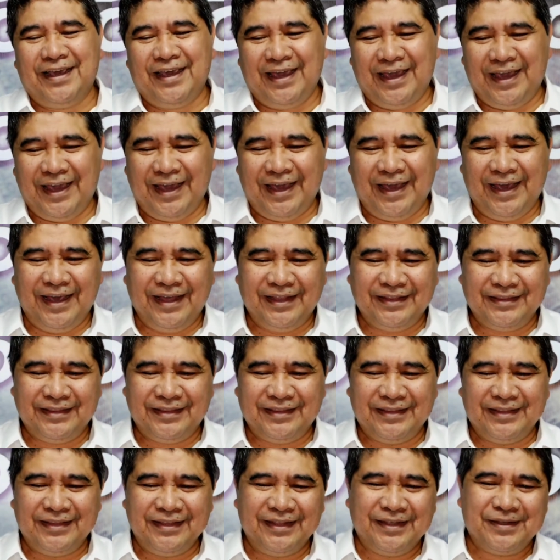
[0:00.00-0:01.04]

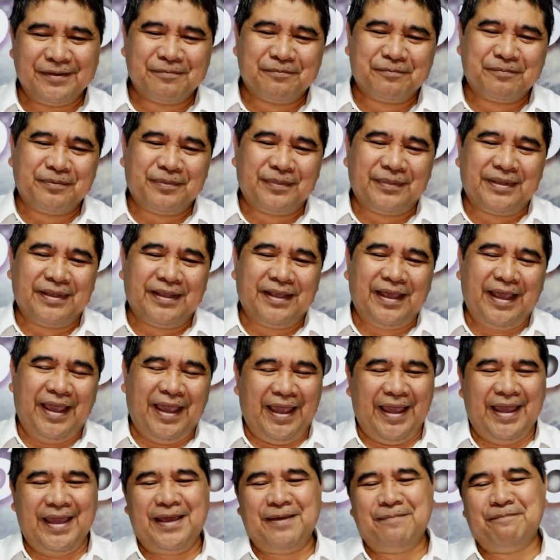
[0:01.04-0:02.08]
And
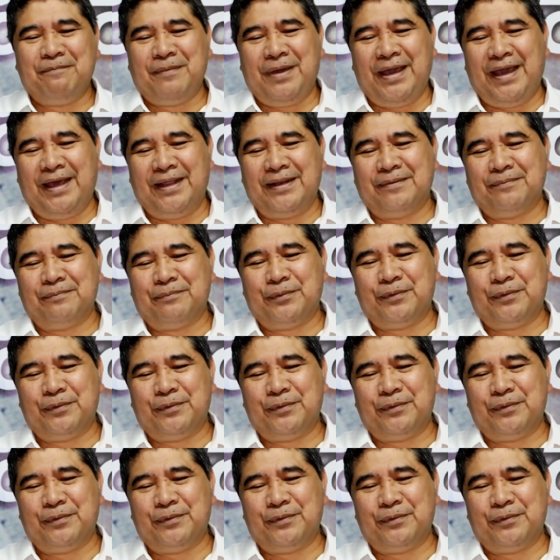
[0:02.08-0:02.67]
Amen.